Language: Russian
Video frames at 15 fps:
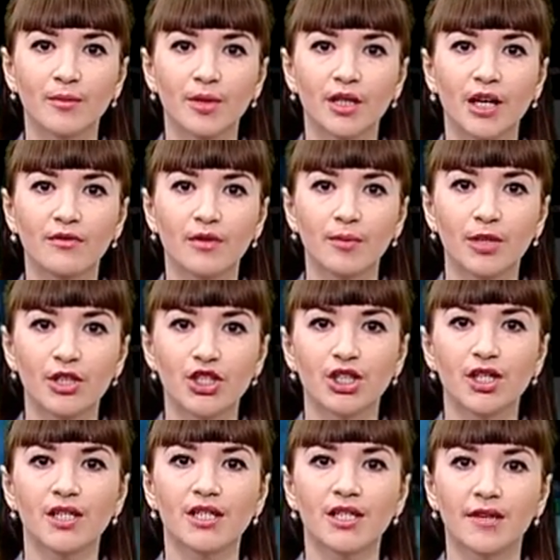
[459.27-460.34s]
была выплачена
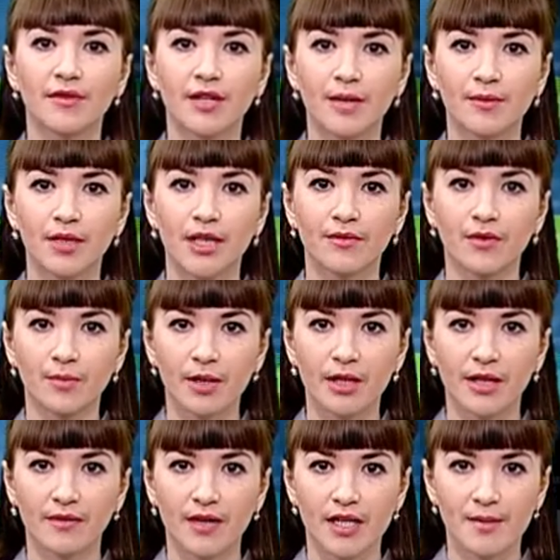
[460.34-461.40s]
единовременная
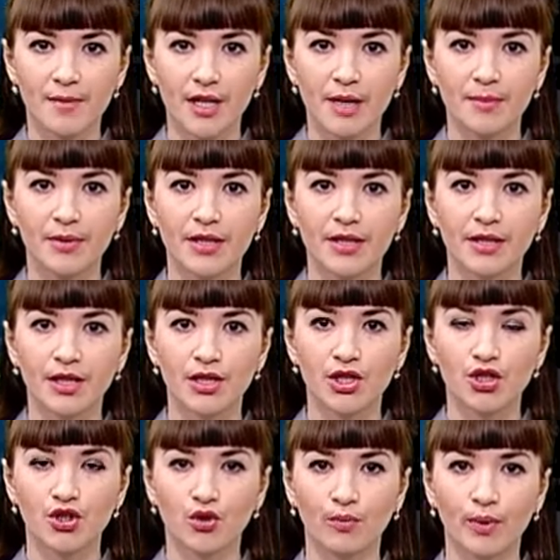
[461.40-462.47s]
выплата в размере
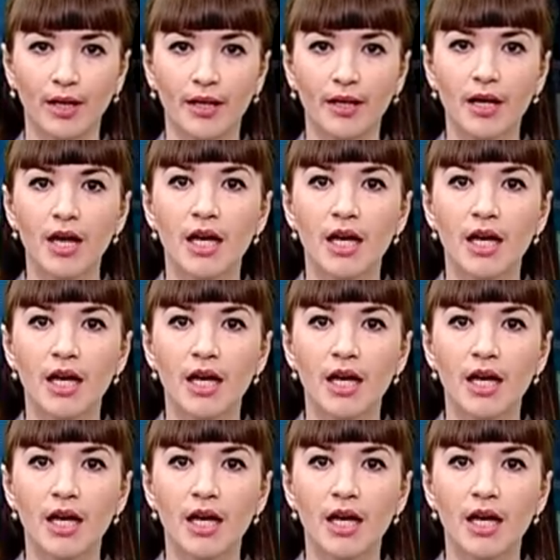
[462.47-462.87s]
5000 рублей.